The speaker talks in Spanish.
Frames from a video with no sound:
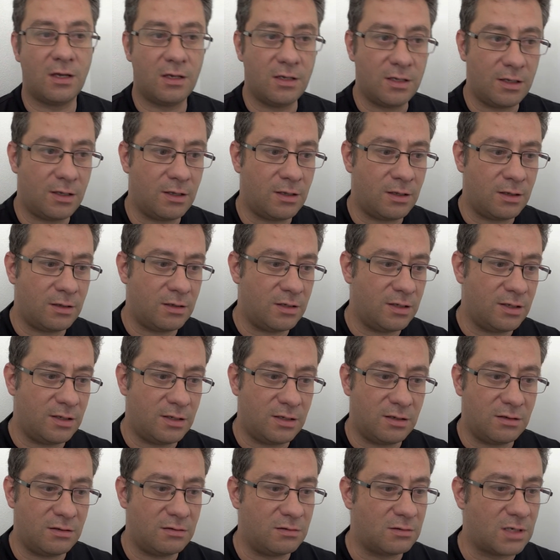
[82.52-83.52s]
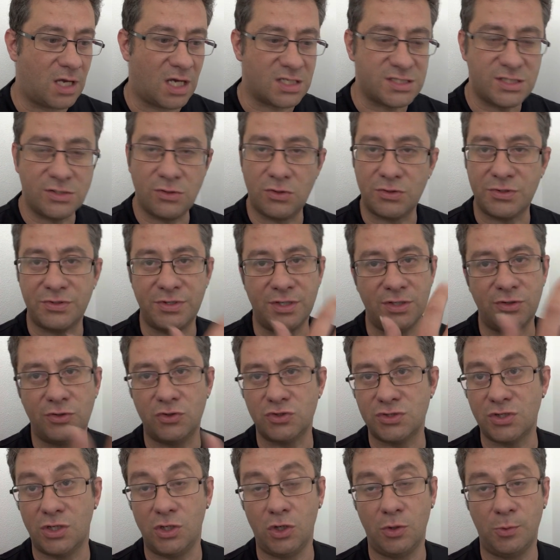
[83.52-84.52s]
eh, y casi
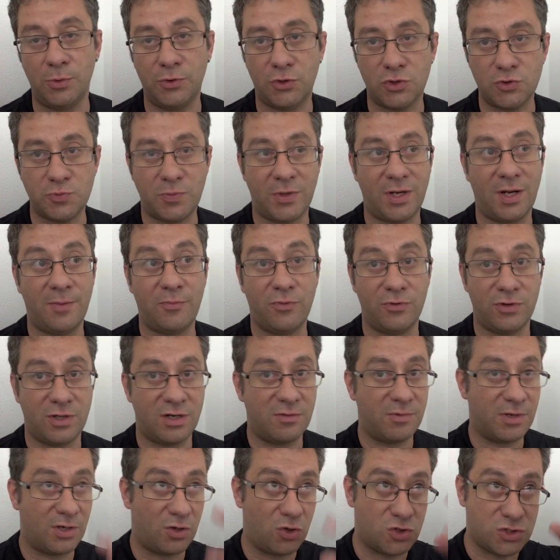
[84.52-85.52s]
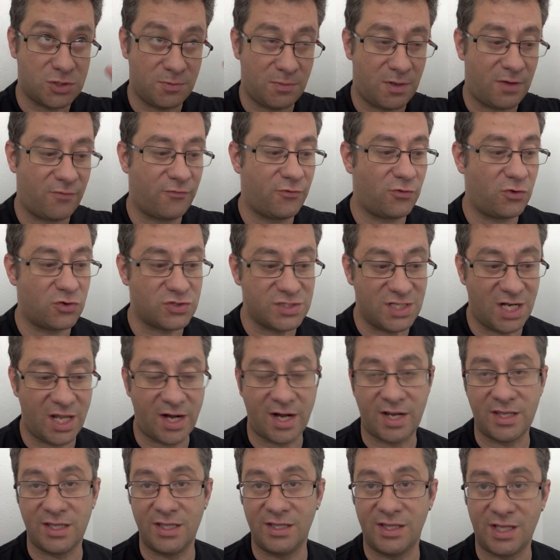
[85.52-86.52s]
200 kilómetros para poder ver los semáforos y
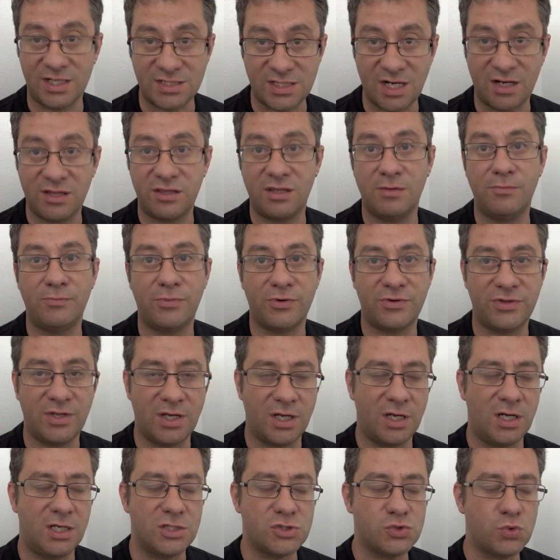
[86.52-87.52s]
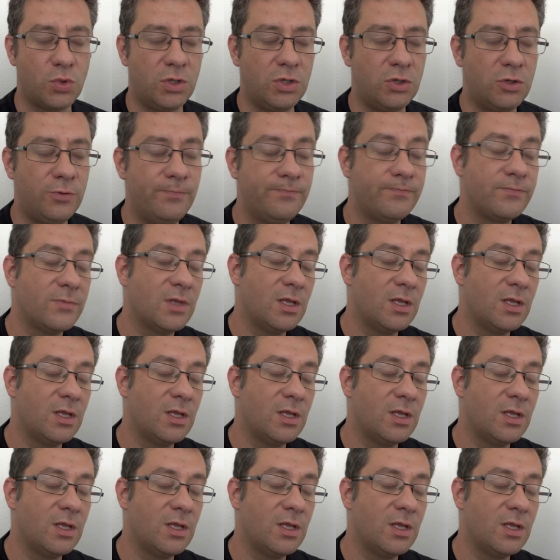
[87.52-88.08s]
las rayitas al 100% en el suelo